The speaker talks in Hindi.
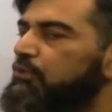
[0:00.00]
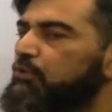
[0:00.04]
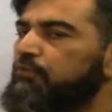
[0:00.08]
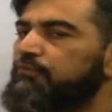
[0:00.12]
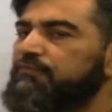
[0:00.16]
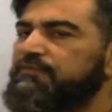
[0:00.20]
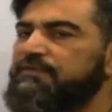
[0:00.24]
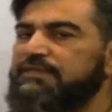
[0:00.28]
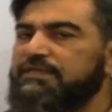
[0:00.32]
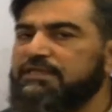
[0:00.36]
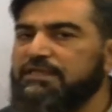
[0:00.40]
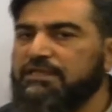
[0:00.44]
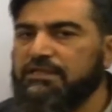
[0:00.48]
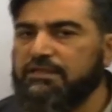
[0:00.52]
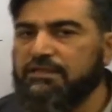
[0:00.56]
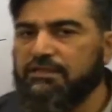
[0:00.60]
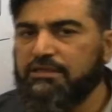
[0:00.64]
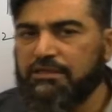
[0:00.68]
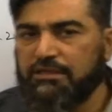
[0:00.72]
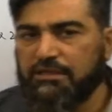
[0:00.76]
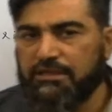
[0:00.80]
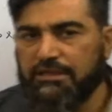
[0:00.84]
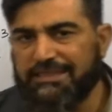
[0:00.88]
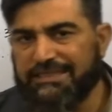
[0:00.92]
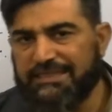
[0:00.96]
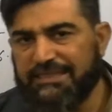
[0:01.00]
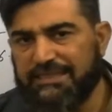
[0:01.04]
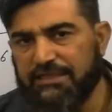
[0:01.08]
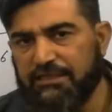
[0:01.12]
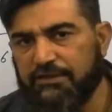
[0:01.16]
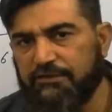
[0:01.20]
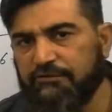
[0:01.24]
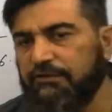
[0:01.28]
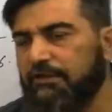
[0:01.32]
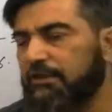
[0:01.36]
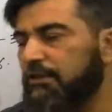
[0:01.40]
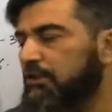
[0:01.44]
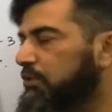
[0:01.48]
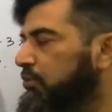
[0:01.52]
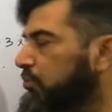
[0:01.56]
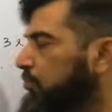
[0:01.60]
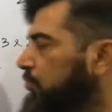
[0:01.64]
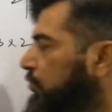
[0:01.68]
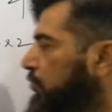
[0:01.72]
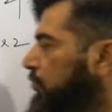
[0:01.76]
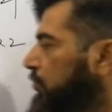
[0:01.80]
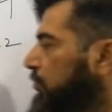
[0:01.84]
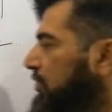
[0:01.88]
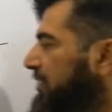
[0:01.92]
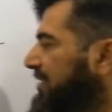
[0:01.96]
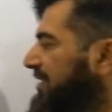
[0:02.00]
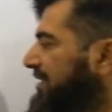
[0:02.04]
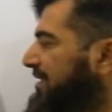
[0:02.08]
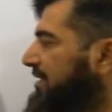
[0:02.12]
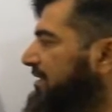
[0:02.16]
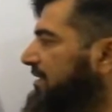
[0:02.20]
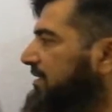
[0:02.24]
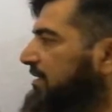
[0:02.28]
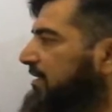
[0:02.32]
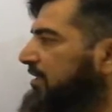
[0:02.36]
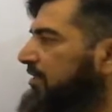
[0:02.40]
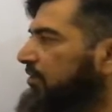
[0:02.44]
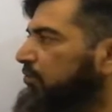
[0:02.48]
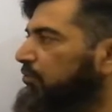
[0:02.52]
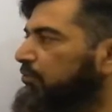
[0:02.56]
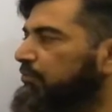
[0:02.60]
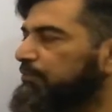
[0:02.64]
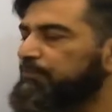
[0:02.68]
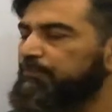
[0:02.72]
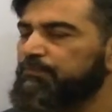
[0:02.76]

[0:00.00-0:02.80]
ऑफ सी इज़ इक्वल टू ज़ीरो